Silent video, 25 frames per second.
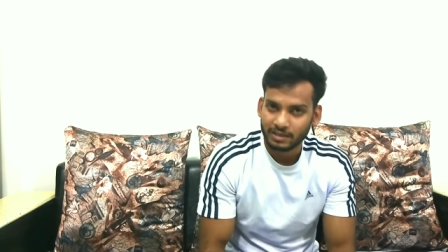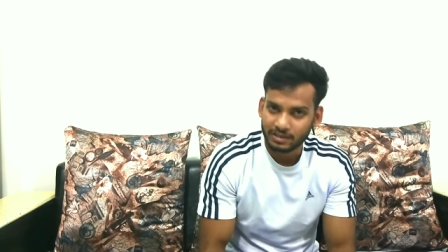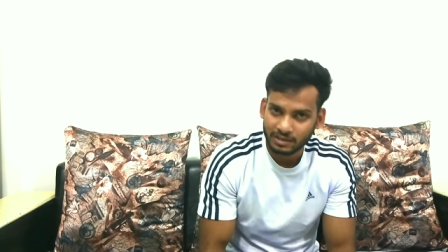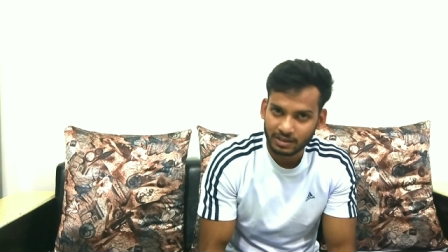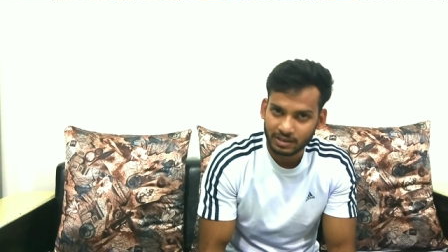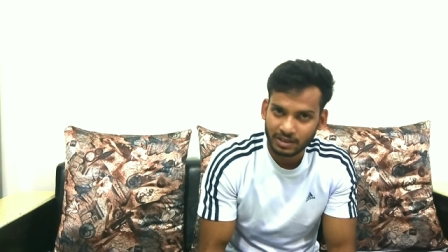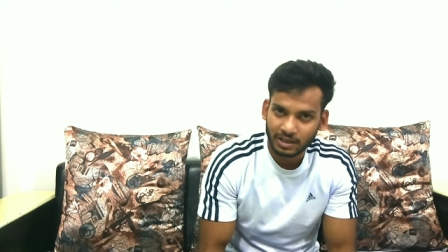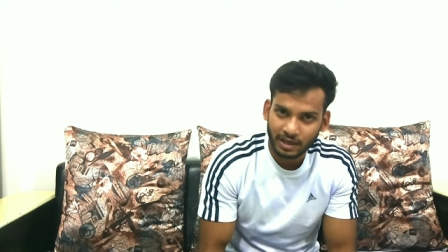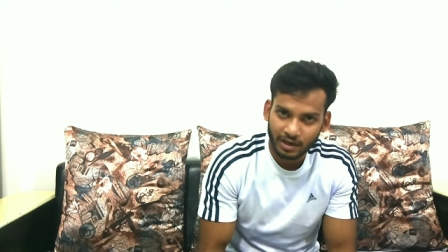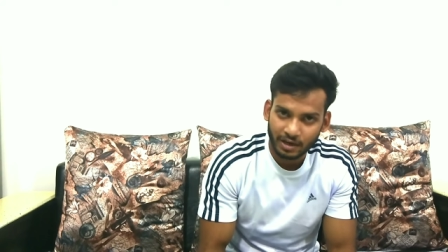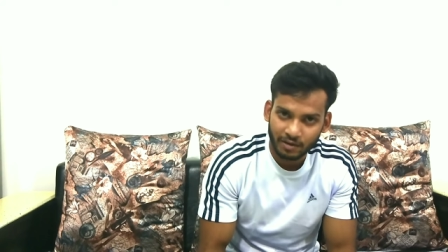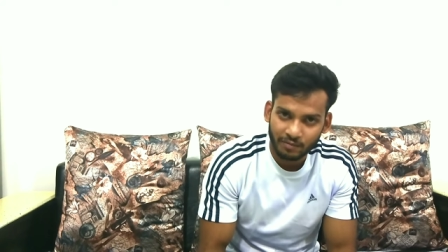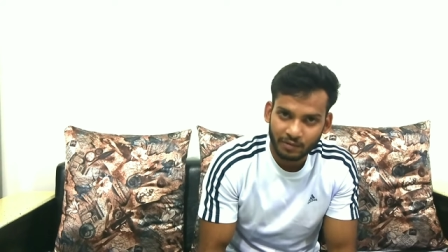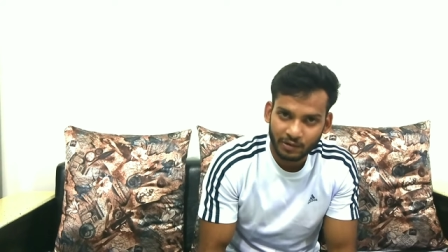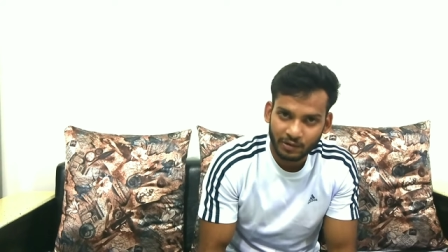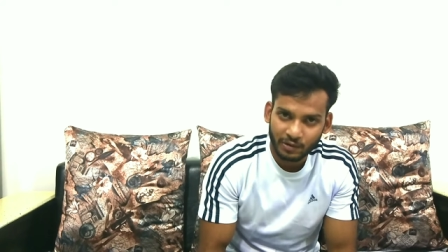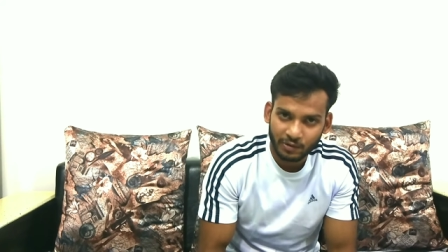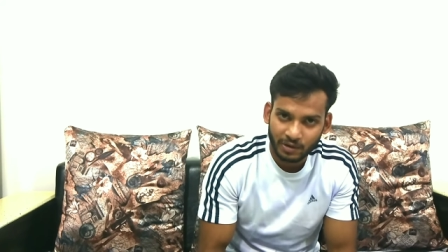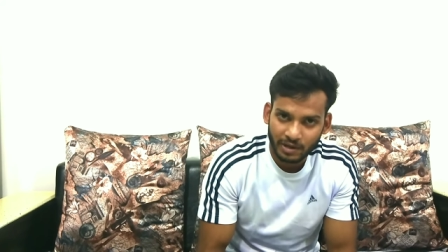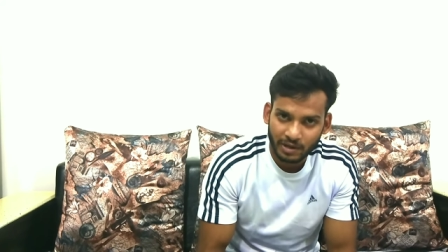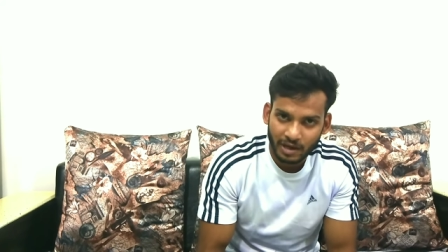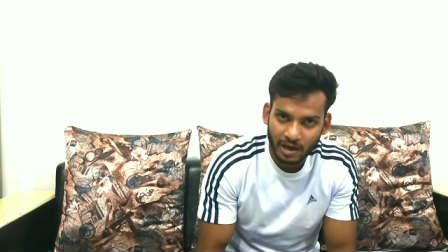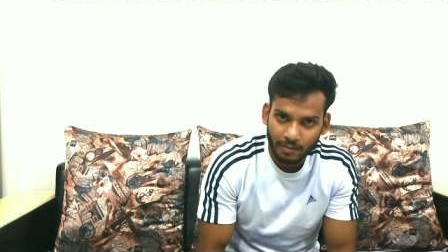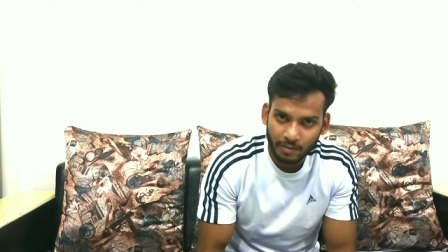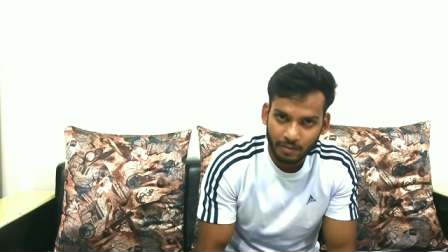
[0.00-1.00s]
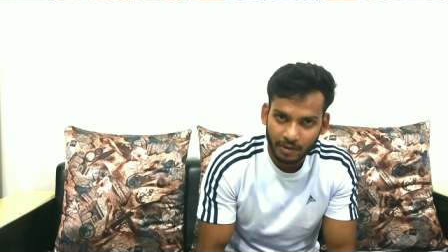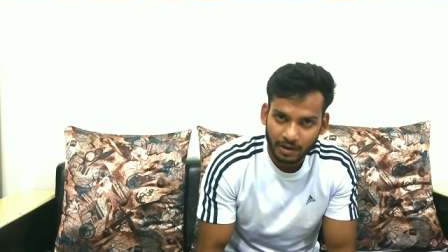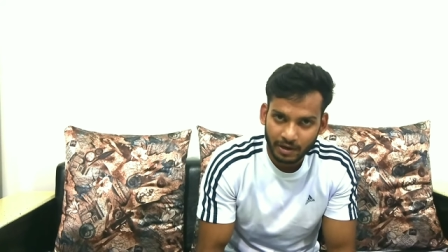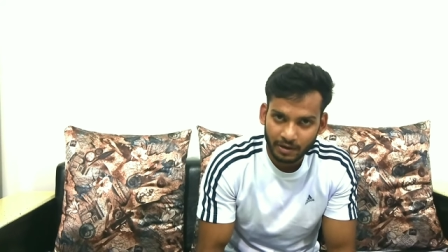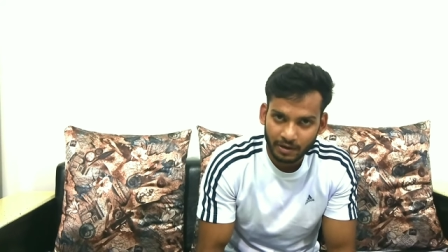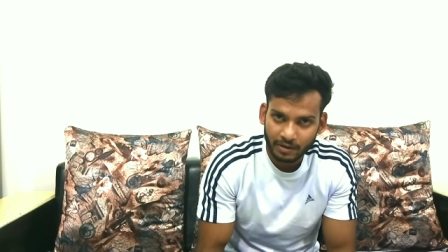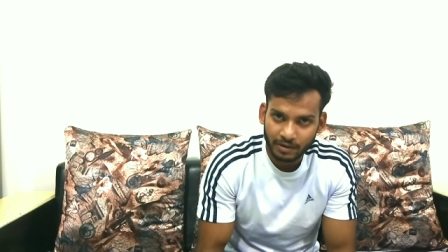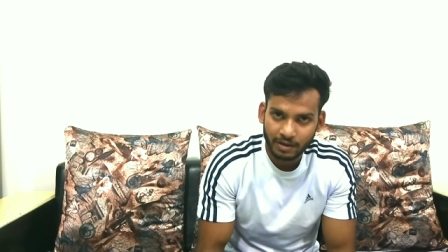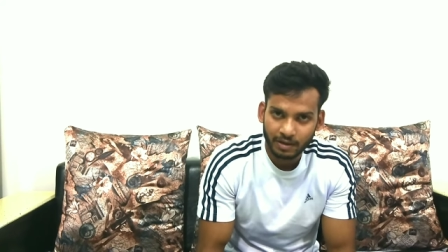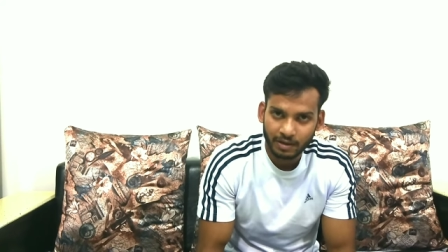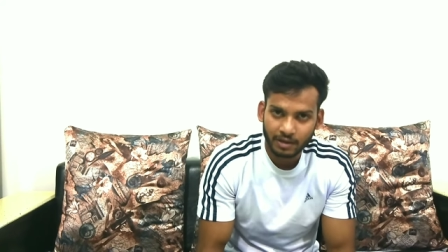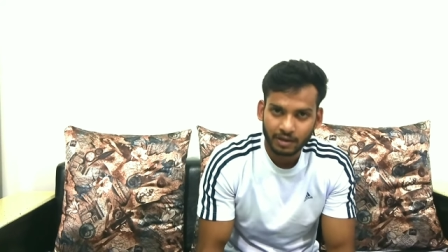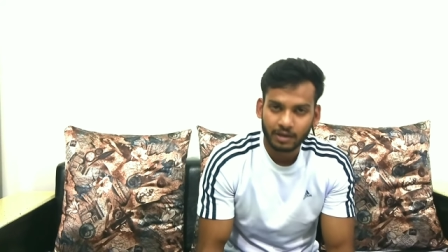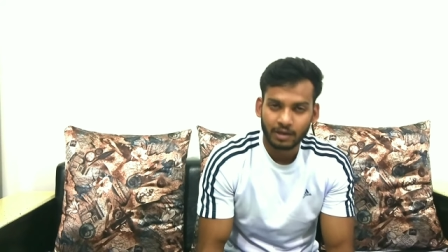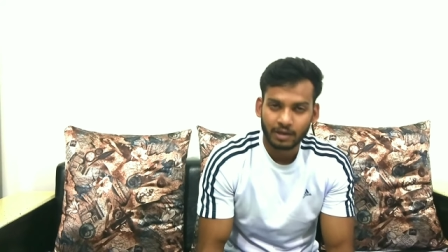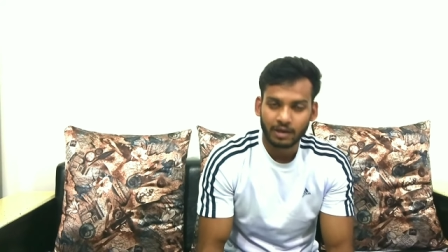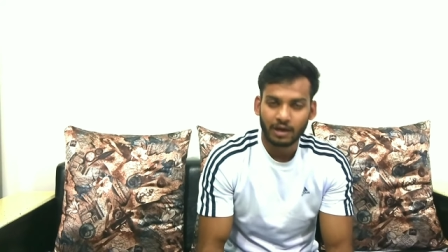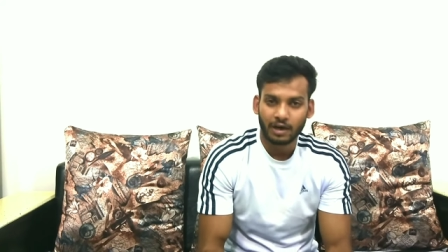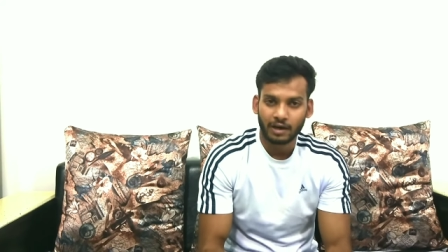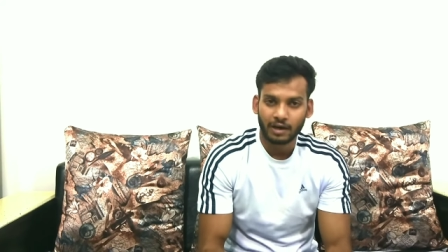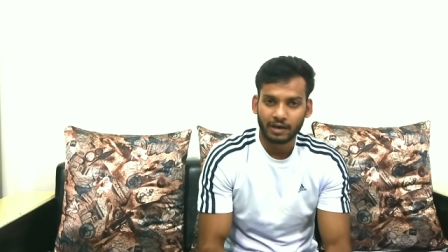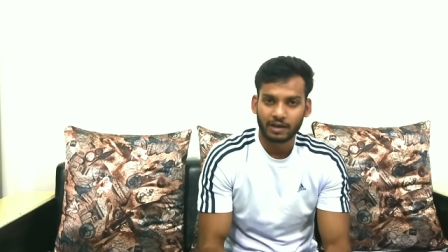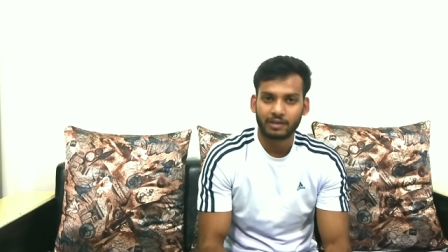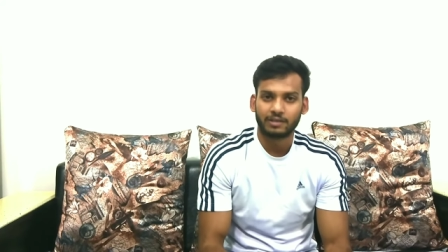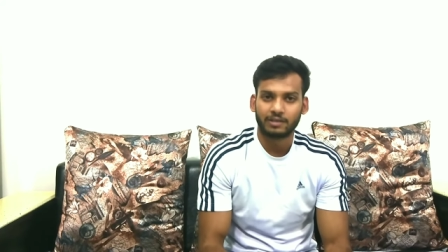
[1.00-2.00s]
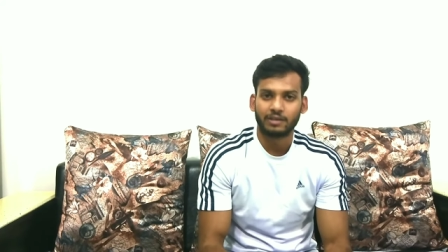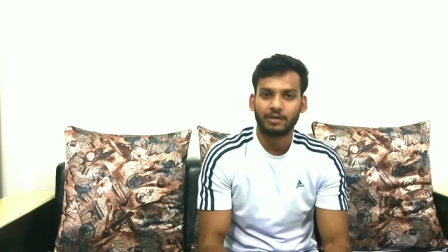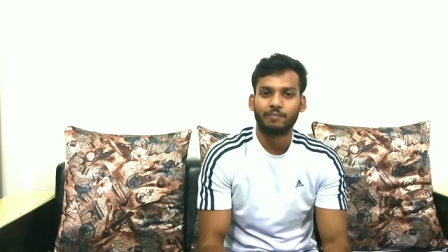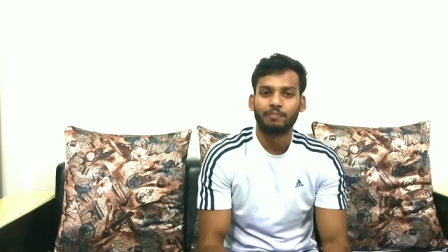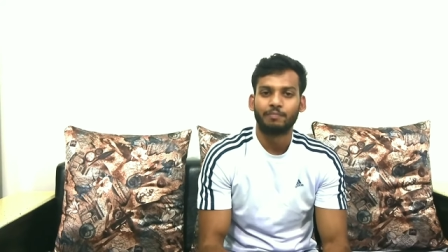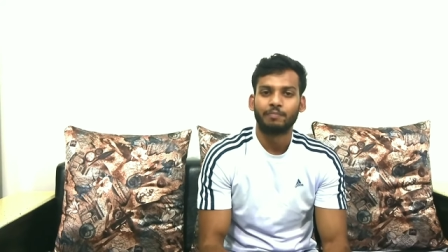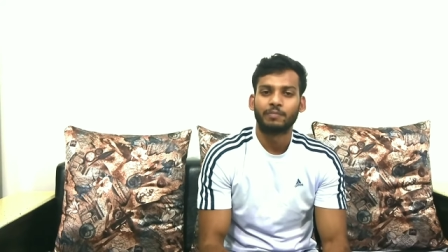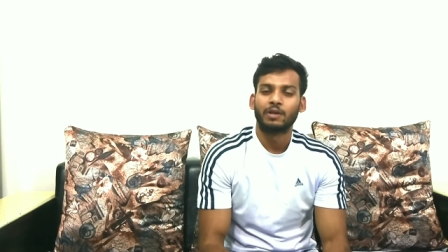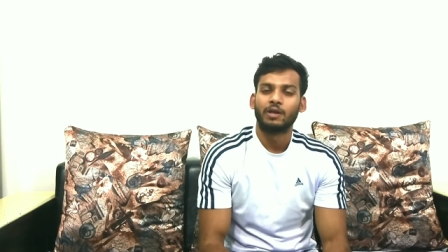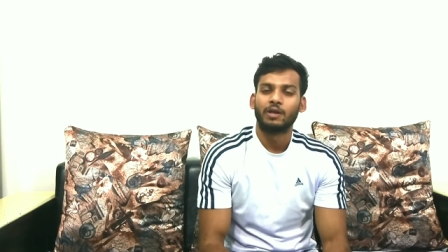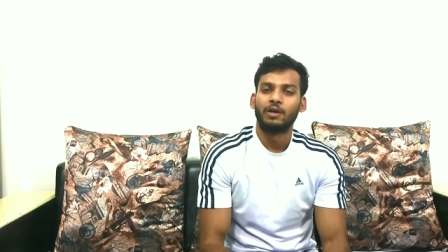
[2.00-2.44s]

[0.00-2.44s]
जिसके कारण वीडियो नहीं आ पा रहा आ रहा था